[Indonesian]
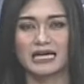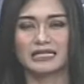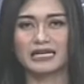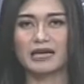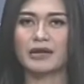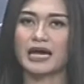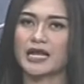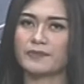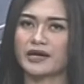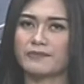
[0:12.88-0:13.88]
Dirinya
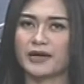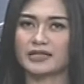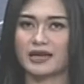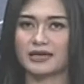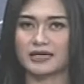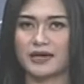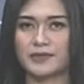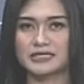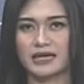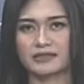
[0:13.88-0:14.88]
berharap keempat anaknya
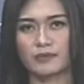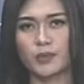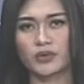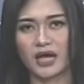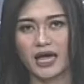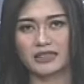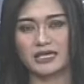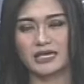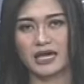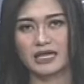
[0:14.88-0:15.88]
bisa terbuka
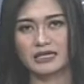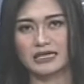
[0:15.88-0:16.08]
hatinya